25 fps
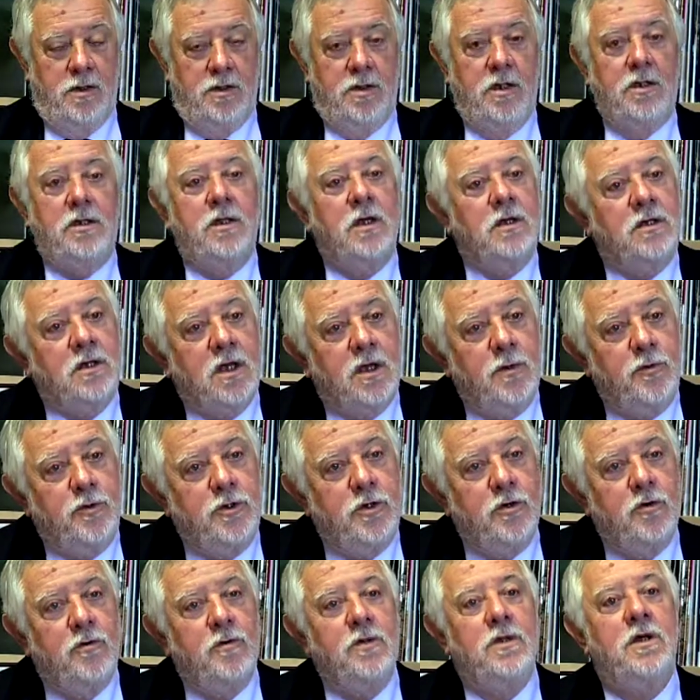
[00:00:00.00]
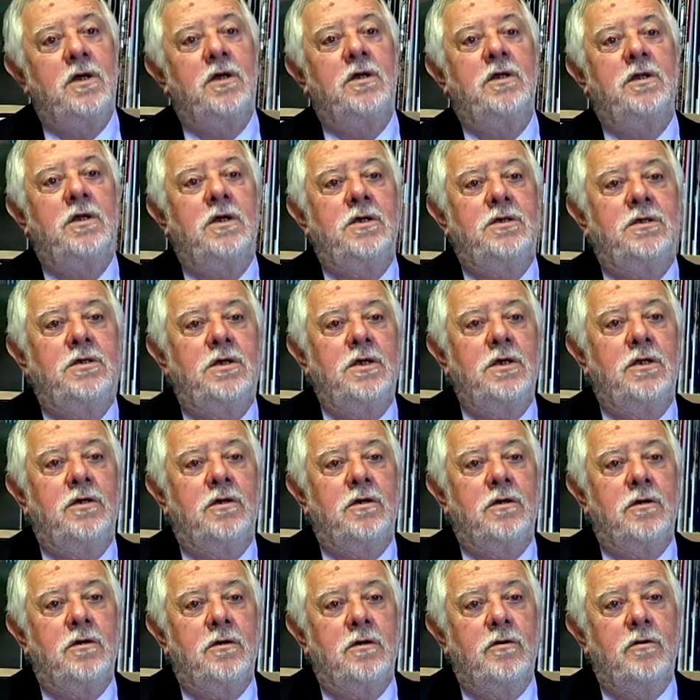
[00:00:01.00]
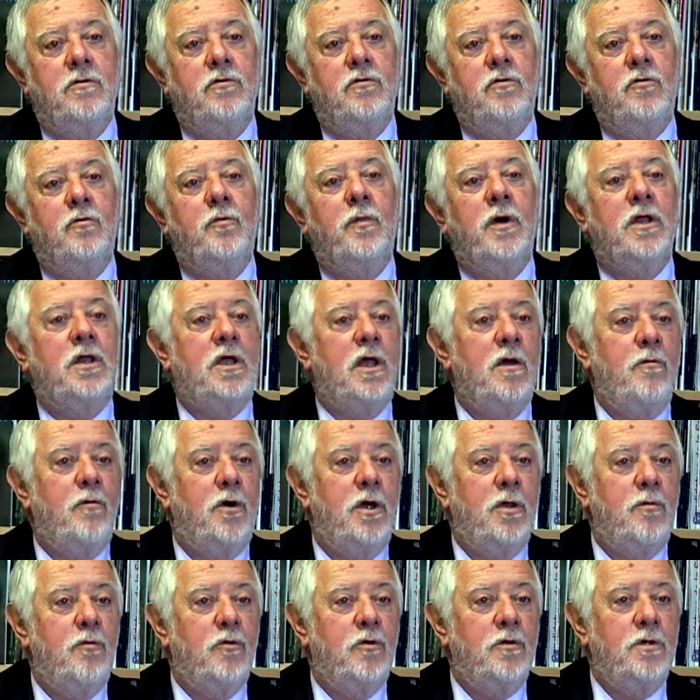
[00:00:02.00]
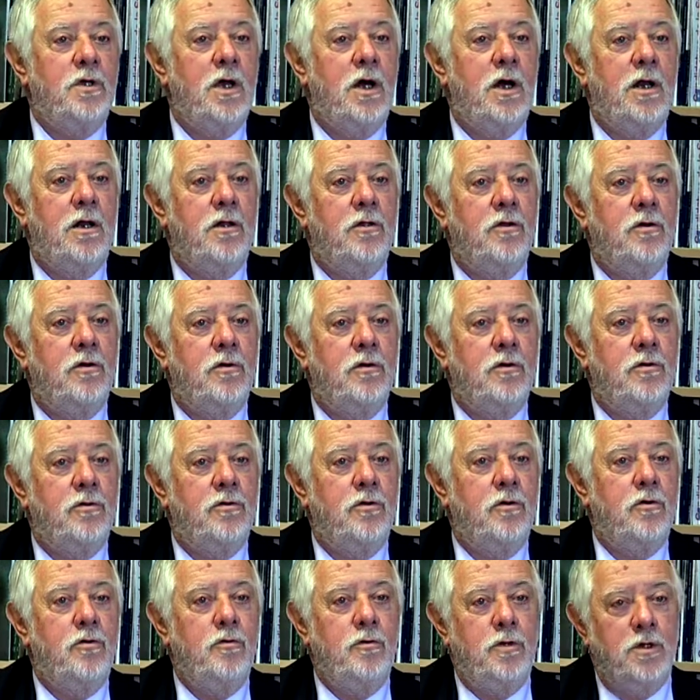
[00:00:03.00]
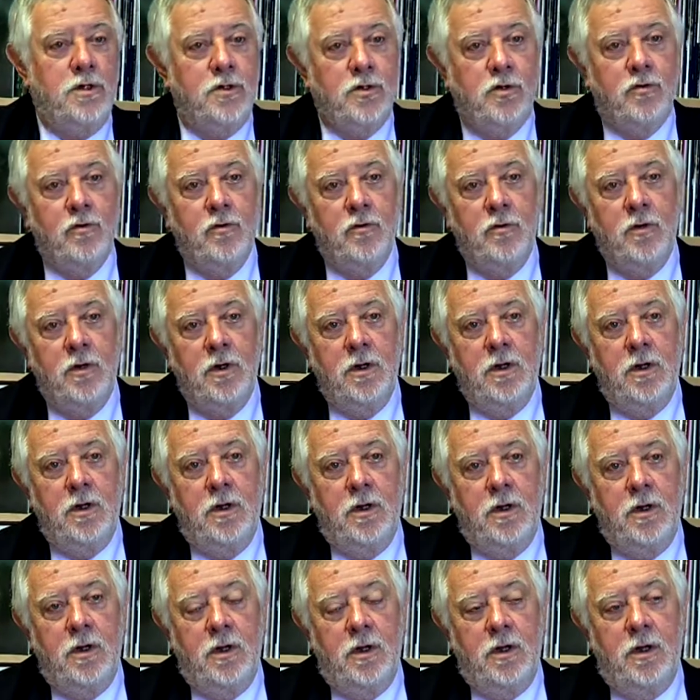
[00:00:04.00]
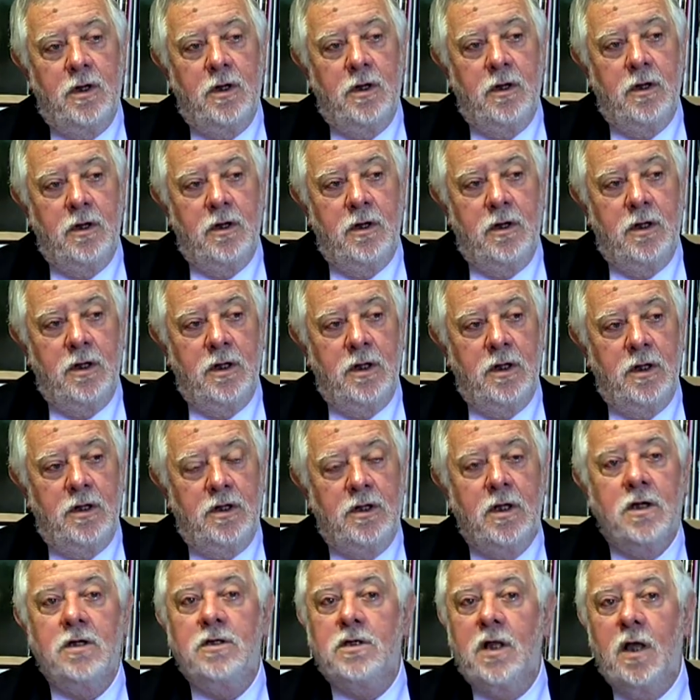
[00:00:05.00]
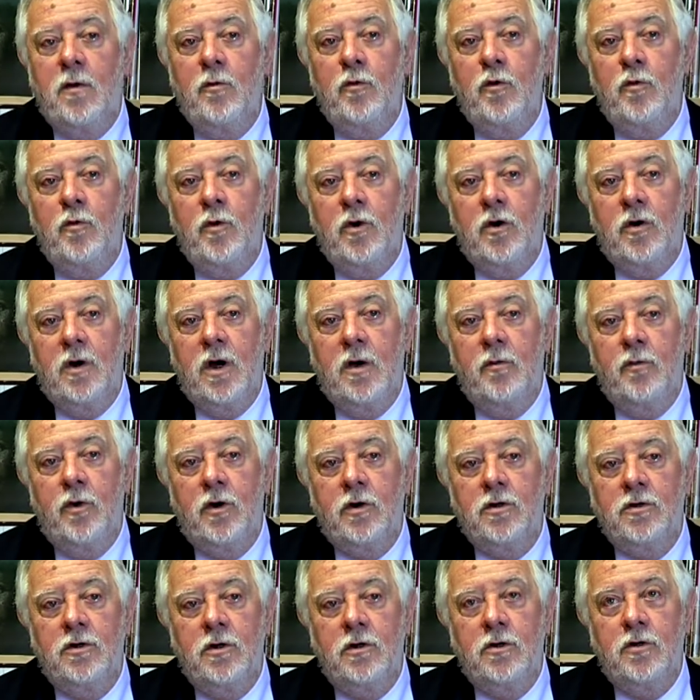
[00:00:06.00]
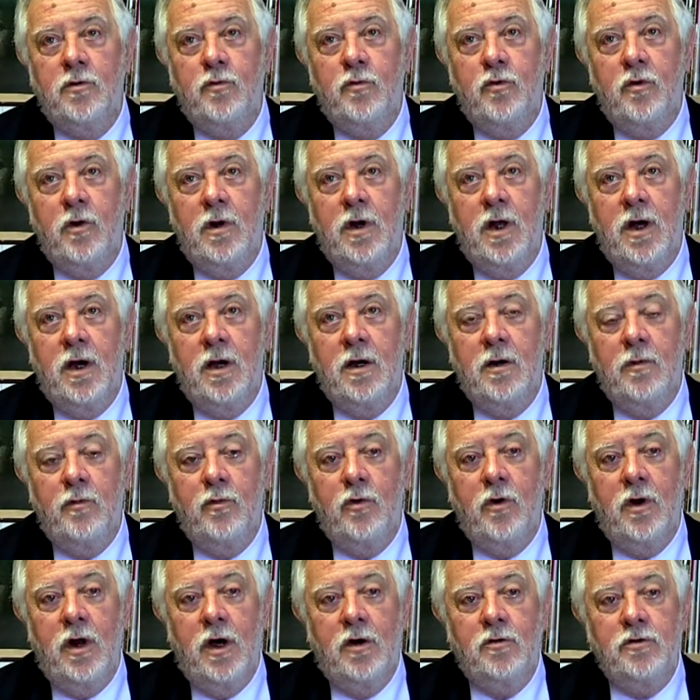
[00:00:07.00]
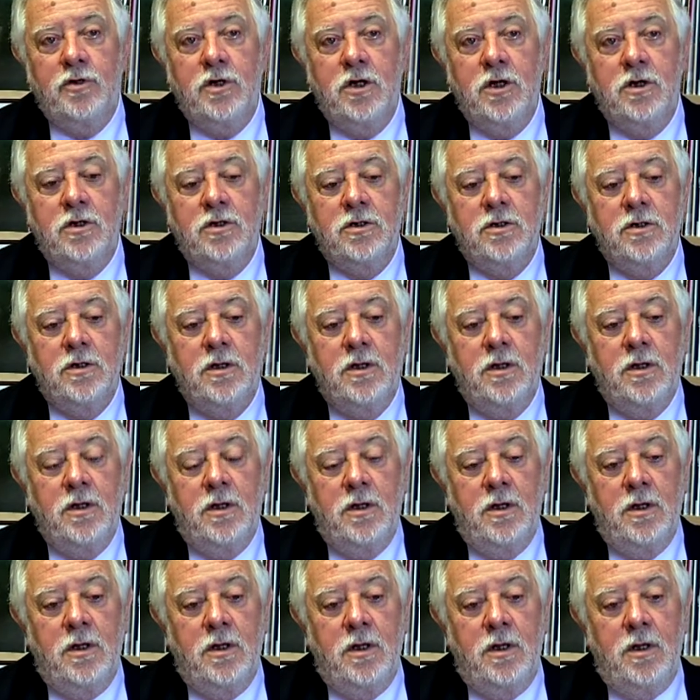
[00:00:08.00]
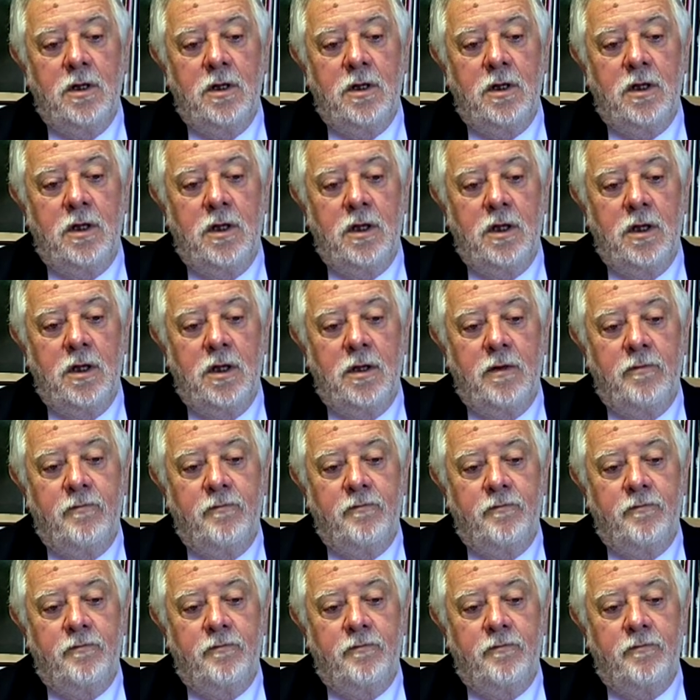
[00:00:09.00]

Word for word: Cette inscription des, sites euh, au patrimoine mondial de, l'UNESCO euh, est extrêmement importante pour la, pour la recherche et